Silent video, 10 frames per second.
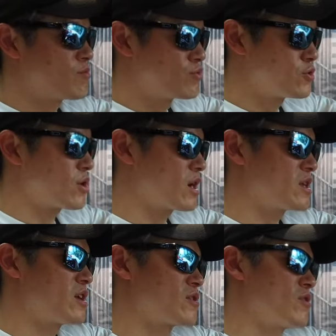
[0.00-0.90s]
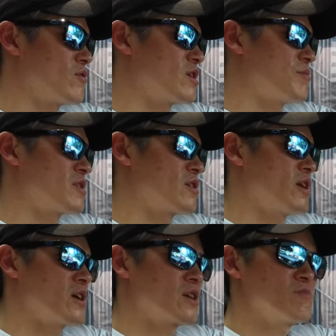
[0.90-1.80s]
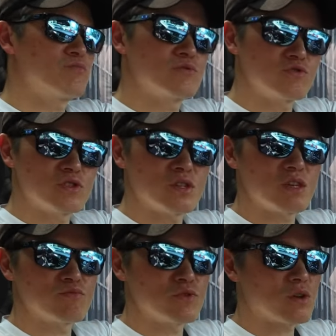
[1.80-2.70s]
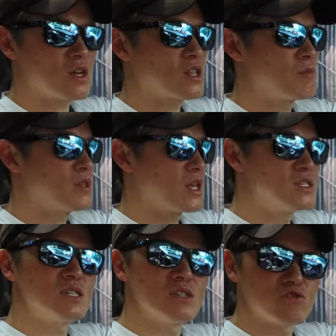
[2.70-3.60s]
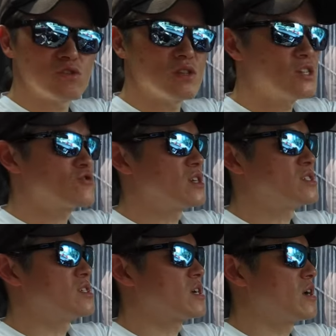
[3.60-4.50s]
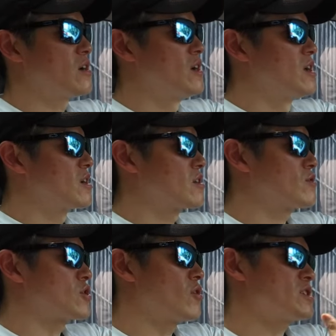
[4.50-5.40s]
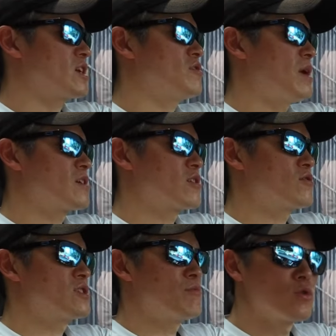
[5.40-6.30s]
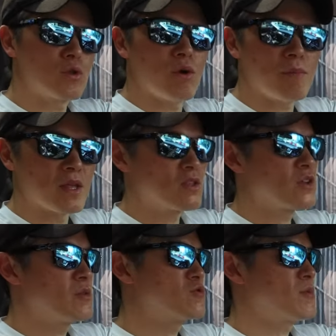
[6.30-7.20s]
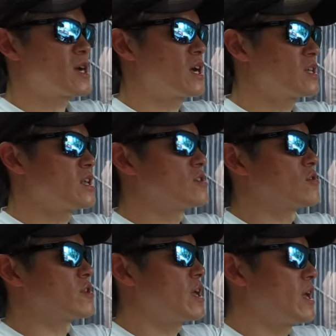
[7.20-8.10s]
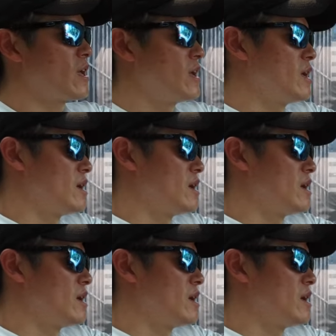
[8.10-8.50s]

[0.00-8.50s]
부족하게 될 경우에는 배터리 양이 충전량이 부족하게 되면 엔진이 충전을 할 수가 있으니까요. 그리고 전기차는 말 그대로 이제 모터와 배터리 힘으로만 가게 되는 건데,